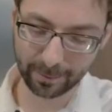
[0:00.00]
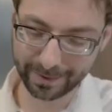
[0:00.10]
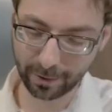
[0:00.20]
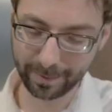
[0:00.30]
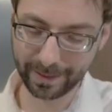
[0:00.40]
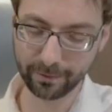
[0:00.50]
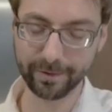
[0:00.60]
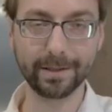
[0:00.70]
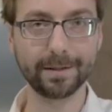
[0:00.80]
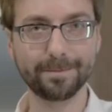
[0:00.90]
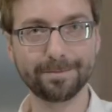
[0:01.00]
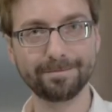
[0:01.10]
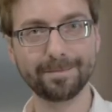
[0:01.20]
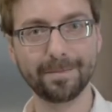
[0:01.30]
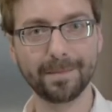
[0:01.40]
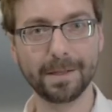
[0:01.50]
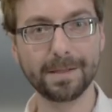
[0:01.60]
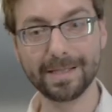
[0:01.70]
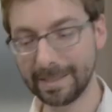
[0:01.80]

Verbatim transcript: le petit robinet ouvert. Ça,